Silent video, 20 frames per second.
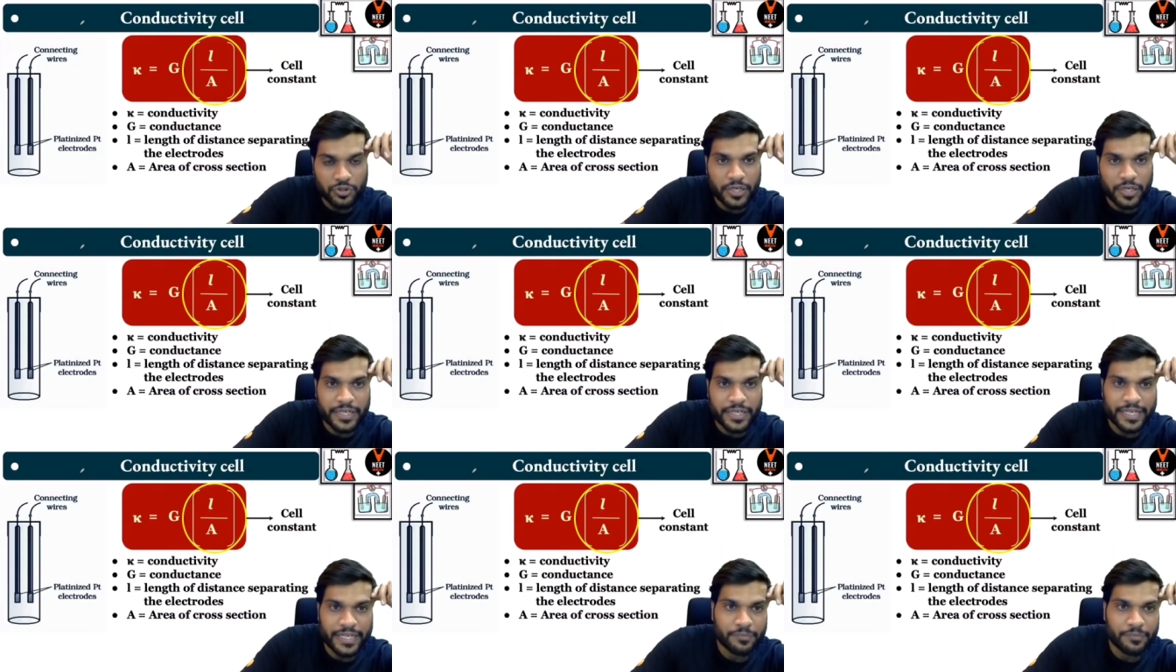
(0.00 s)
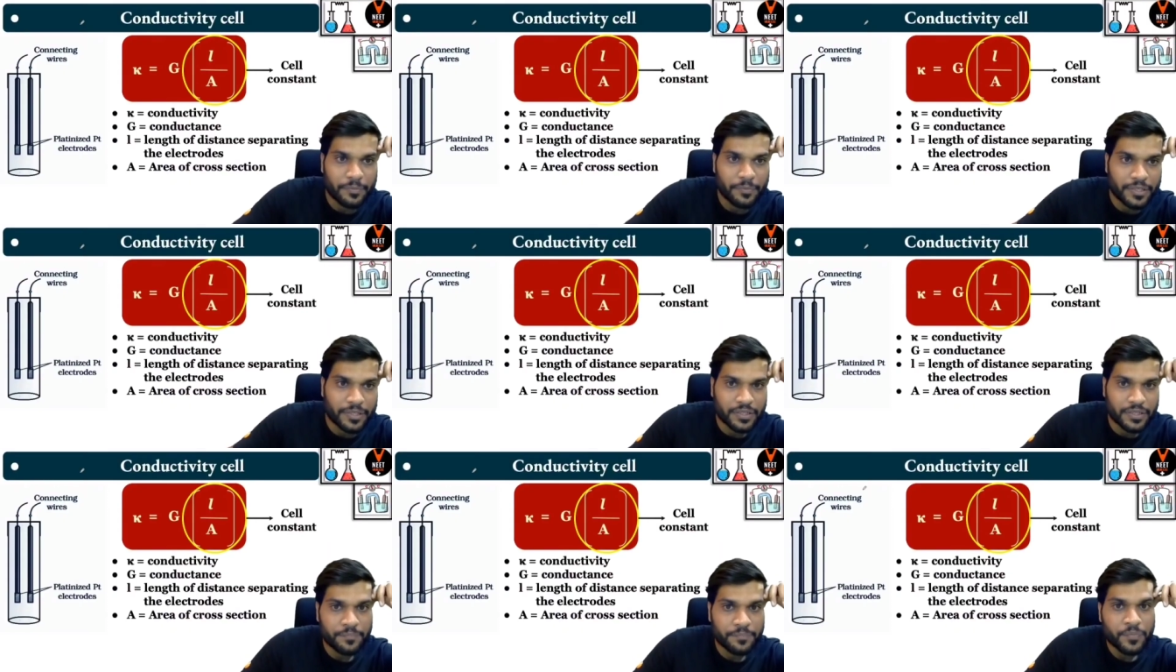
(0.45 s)
थोड़ा डिटेल में
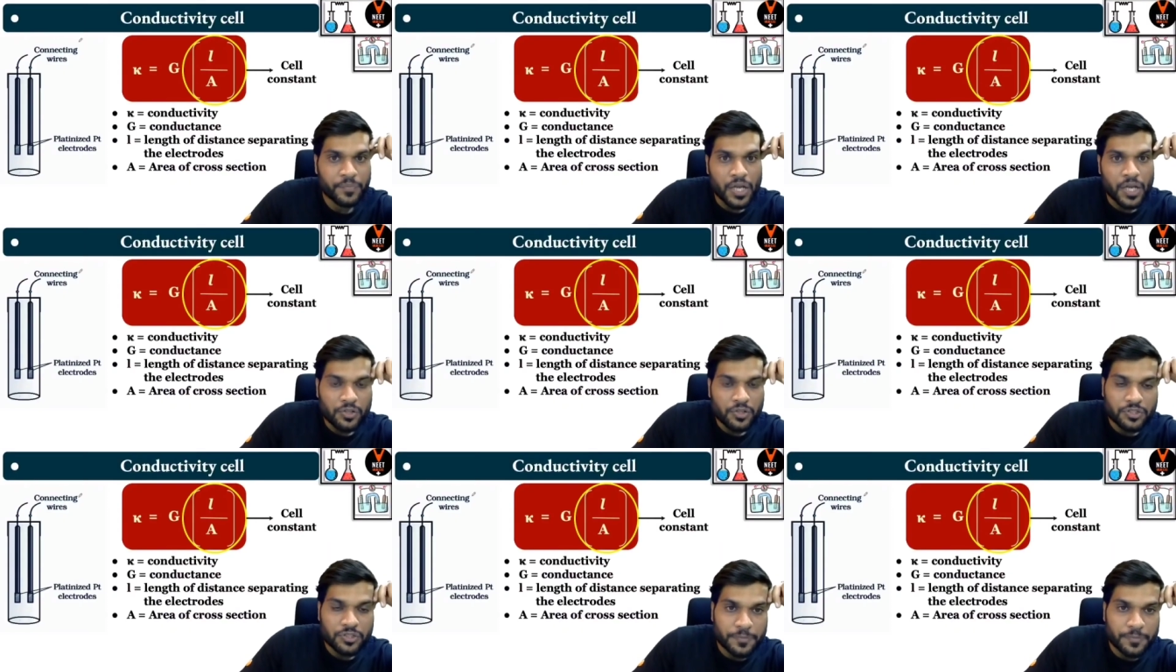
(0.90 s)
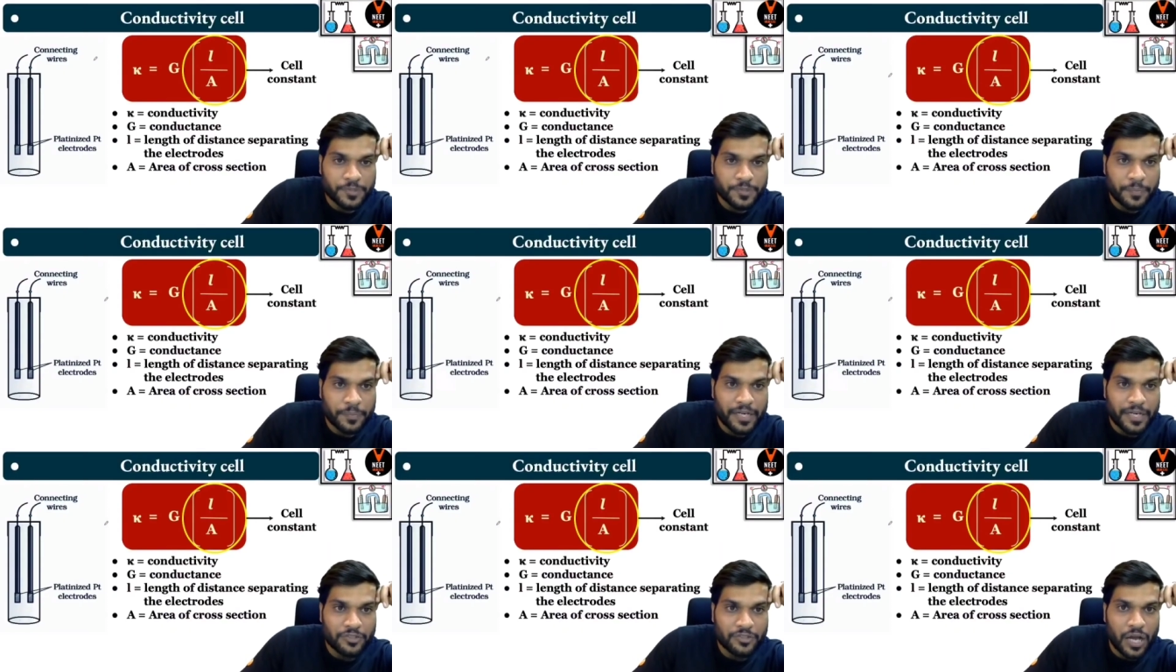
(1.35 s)
पढ़ते हैं तो
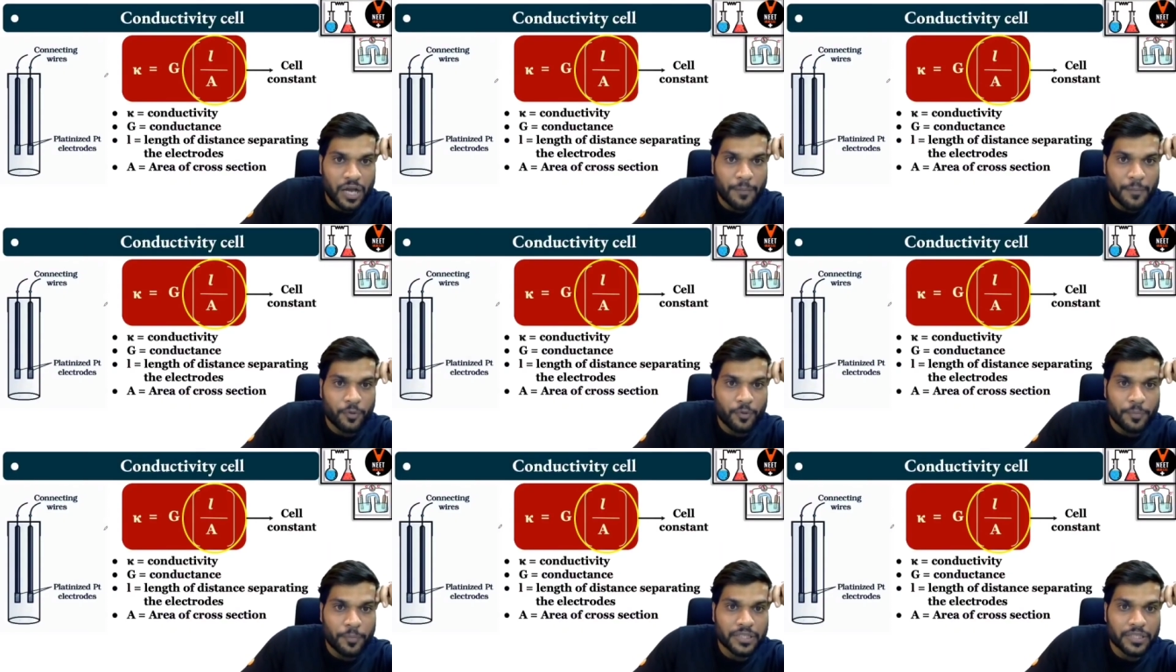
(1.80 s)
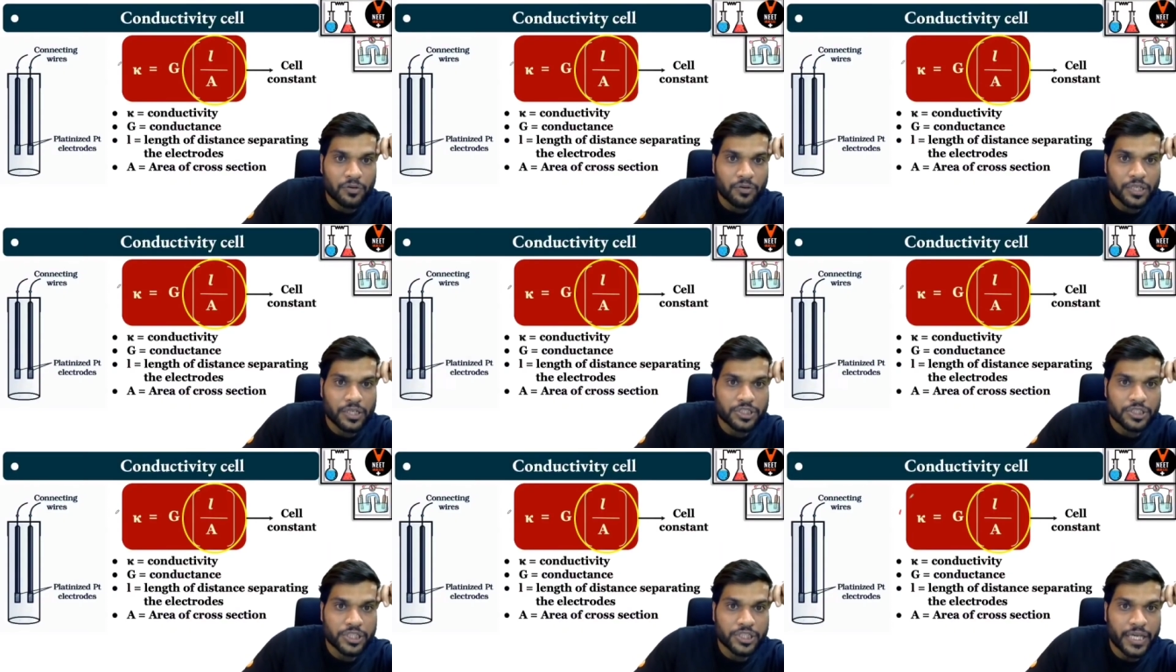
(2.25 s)
सबसे पहले तो आपको पता
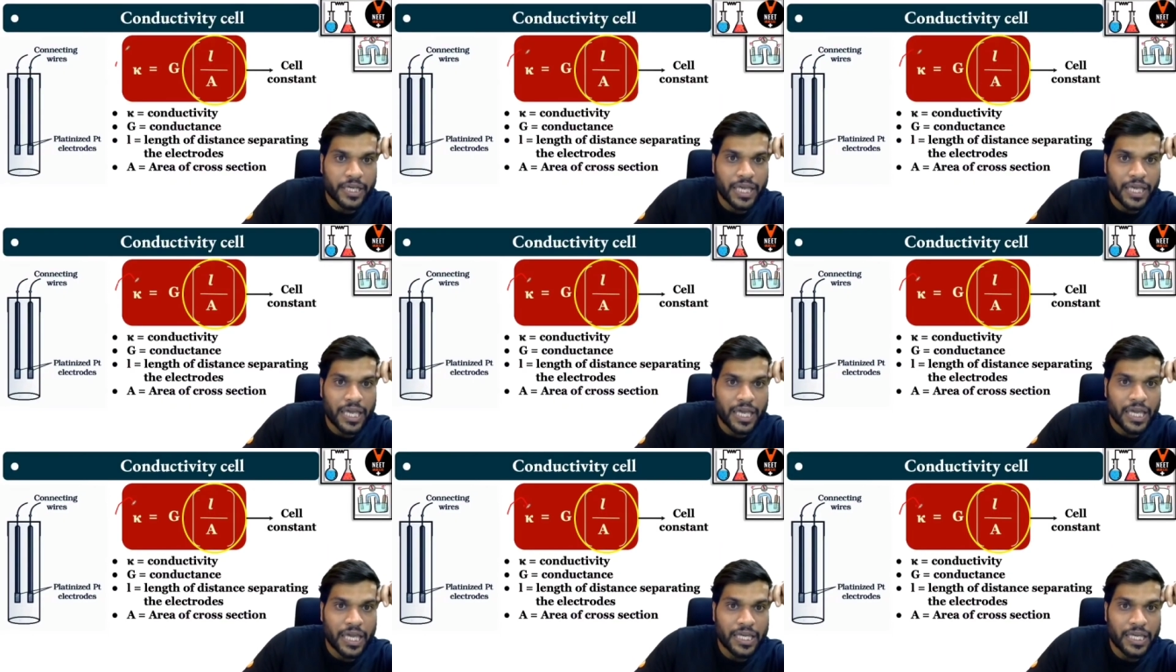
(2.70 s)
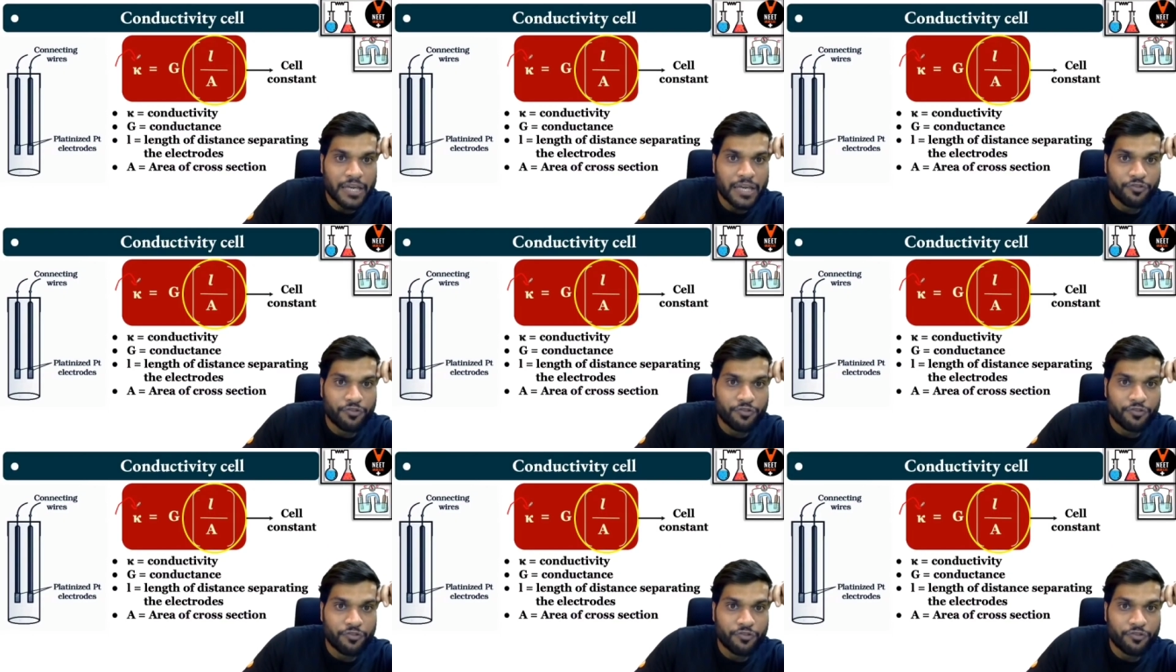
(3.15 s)
होना चाहिए के